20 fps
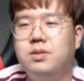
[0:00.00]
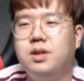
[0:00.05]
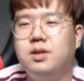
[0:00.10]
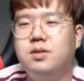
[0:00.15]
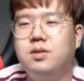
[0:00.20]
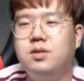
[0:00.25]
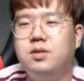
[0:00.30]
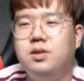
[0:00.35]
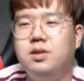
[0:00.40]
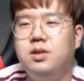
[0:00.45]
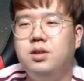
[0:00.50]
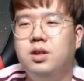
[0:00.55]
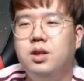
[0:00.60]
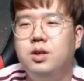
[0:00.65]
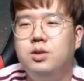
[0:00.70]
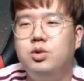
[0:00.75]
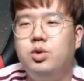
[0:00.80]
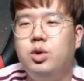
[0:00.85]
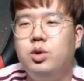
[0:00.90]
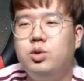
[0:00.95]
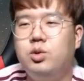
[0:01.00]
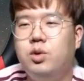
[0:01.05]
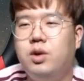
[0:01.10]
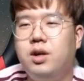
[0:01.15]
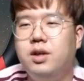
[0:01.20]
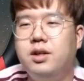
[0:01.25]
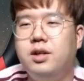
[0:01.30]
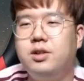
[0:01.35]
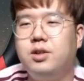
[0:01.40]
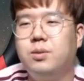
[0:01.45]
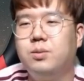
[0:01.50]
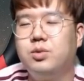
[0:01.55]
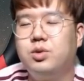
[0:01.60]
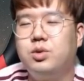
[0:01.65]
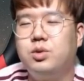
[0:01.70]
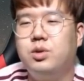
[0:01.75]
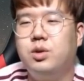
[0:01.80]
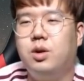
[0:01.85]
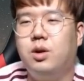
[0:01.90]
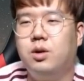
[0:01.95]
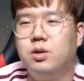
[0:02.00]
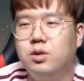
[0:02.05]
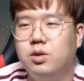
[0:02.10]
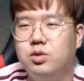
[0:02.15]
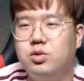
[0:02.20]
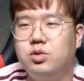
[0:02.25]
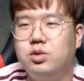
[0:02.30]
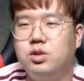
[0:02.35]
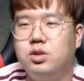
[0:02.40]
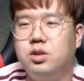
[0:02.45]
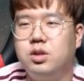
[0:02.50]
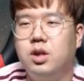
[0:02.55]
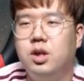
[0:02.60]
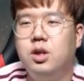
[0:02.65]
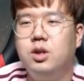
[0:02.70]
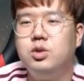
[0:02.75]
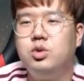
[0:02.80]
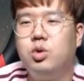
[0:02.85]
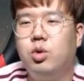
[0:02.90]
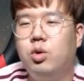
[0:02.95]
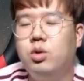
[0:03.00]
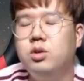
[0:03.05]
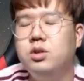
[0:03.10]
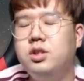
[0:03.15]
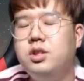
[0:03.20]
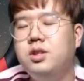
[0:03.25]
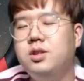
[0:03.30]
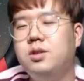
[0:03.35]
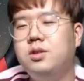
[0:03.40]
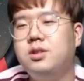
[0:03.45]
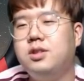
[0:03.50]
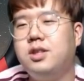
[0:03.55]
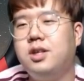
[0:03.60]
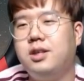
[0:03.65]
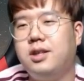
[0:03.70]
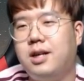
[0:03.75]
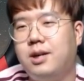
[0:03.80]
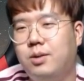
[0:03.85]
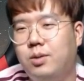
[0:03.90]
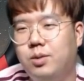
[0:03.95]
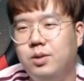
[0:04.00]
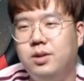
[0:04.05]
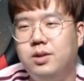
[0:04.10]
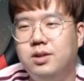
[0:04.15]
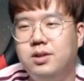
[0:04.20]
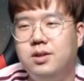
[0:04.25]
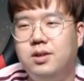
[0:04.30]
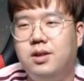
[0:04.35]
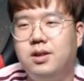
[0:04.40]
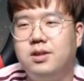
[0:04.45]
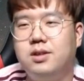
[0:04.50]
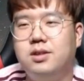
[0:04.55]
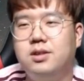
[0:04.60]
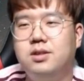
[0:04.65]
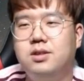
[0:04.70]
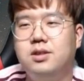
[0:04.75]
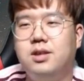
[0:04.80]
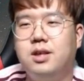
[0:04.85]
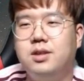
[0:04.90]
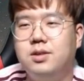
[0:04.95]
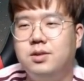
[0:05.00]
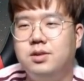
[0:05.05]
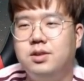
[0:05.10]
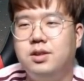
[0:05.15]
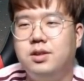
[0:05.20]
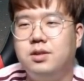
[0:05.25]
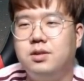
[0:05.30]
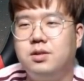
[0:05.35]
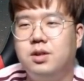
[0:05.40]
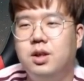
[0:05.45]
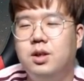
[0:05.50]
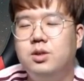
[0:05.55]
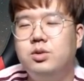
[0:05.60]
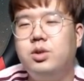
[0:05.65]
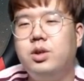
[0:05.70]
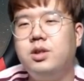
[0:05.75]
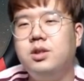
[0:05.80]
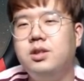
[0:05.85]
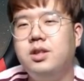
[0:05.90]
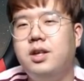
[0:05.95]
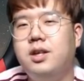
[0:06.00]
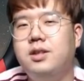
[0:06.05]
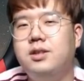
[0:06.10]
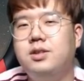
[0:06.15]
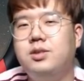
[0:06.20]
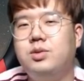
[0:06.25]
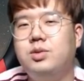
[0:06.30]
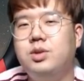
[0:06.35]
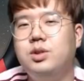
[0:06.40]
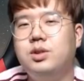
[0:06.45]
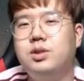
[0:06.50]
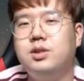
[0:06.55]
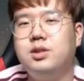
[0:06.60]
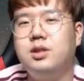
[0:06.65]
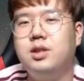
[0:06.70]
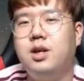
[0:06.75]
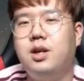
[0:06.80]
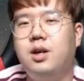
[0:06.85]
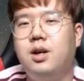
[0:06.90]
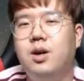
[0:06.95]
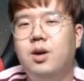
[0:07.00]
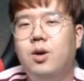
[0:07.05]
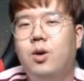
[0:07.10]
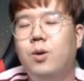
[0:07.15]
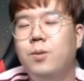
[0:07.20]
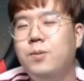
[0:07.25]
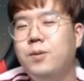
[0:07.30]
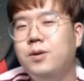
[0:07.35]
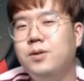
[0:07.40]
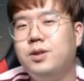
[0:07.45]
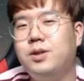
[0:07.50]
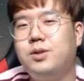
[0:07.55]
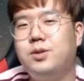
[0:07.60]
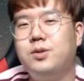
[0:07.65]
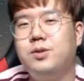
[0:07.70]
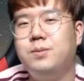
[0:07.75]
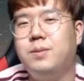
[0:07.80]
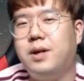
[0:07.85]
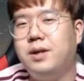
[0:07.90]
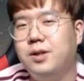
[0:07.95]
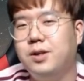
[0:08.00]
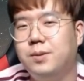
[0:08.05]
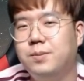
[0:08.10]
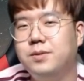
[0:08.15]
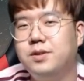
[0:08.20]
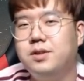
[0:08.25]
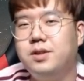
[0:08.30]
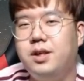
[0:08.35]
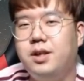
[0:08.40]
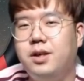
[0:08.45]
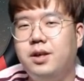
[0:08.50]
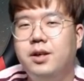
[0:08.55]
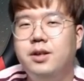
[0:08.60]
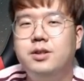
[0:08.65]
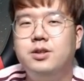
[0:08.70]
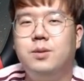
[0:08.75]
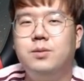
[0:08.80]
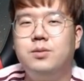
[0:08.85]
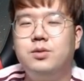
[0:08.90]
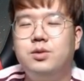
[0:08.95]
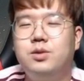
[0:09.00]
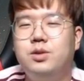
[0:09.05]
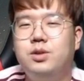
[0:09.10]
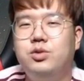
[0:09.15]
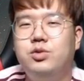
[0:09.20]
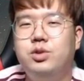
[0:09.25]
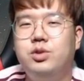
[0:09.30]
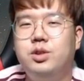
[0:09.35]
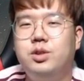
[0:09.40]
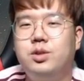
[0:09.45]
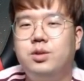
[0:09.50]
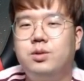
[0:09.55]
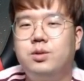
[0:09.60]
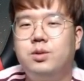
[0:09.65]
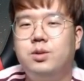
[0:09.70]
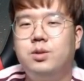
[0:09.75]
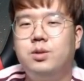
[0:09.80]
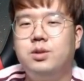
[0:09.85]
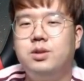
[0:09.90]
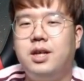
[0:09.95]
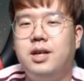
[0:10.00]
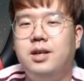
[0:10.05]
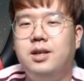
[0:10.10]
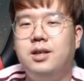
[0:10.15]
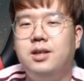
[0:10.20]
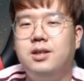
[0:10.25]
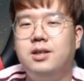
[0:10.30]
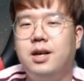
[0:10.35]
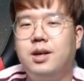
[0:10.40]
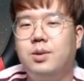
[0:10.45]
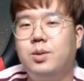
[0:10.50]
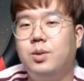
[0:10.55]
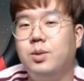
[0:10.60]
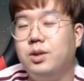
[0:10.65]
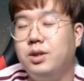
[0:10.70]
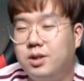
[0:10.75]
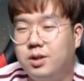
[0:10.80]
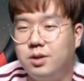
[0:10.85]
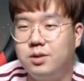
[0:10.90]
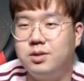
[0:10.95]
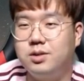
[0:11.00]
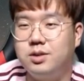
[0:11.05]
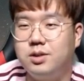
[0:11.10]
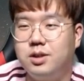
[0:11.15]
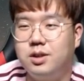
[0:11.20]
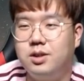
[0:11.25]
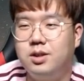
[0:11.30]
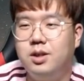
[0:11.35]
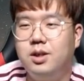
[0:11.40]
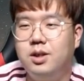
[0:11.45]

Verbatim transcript: 타선이 최소한의 점수를 얻어주는 좋은 시너지가 나고 있는 것 같은 타선이에요. 최근에 LG 트윈스가 홈런 개수는 많이 없는데 점수들이 유기적으로 잘 나고 있거든요.